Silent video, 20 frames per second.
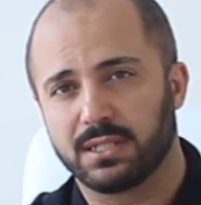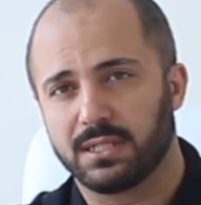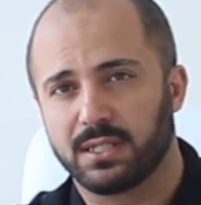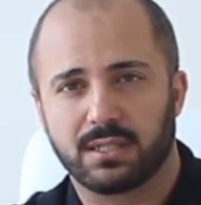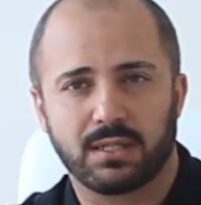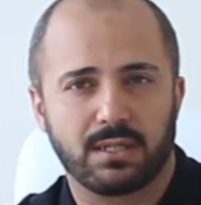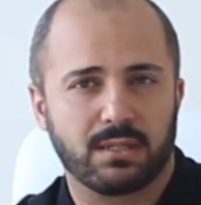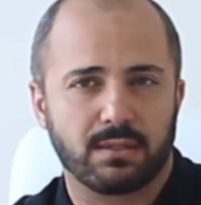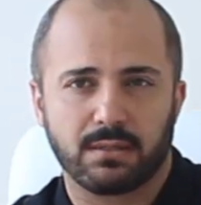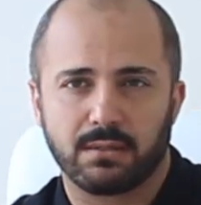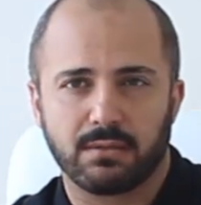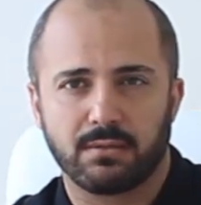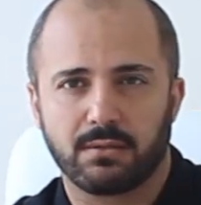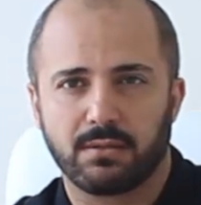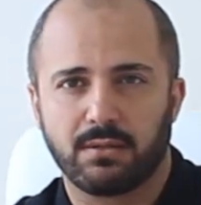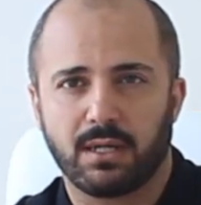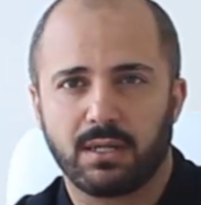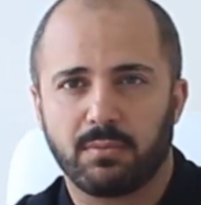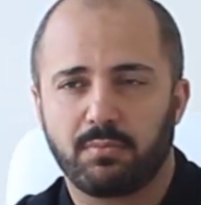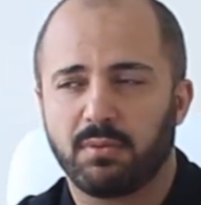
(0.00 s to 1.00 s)
zaten
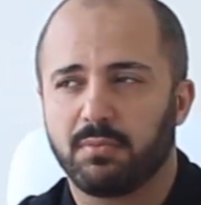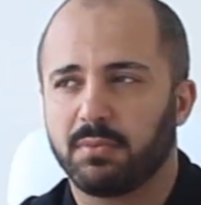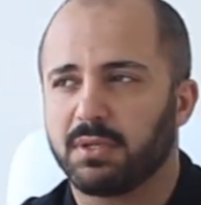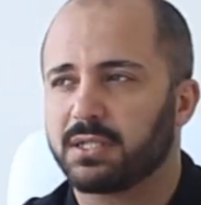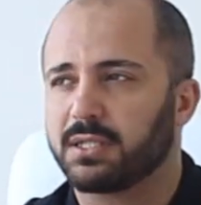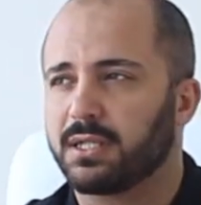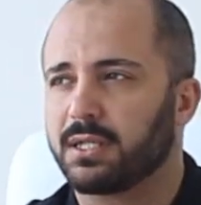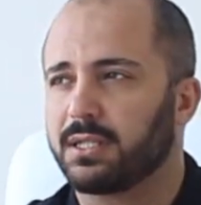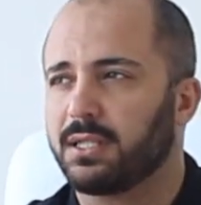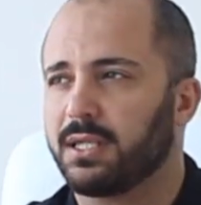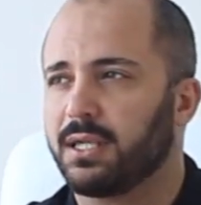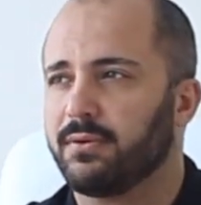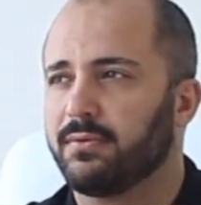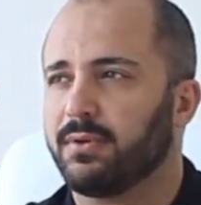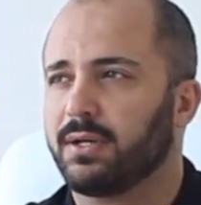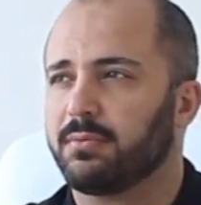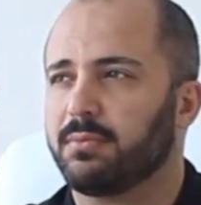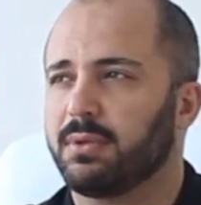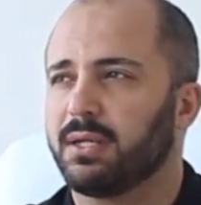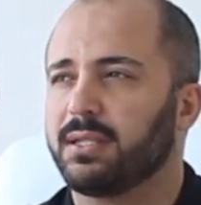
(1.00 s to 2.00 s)
garip bir meslek. Niye
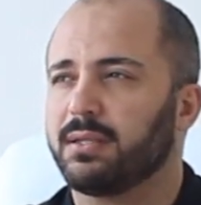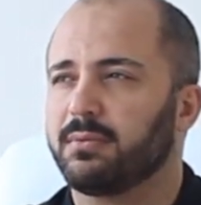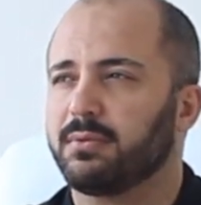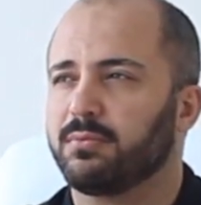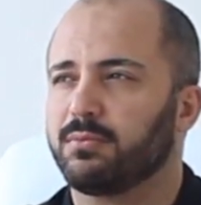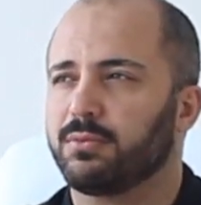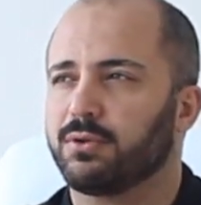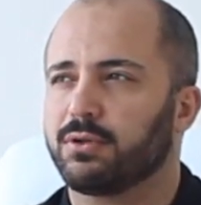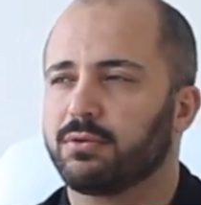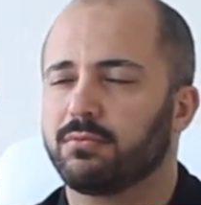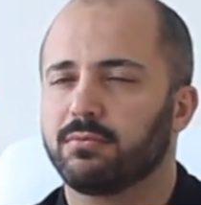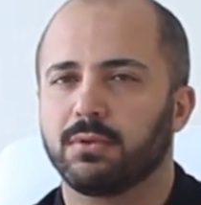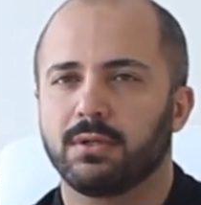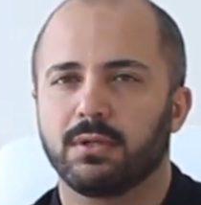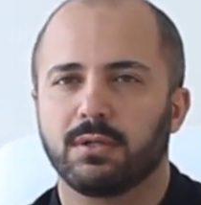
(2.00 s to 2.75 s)
var ben de bilmiyorum.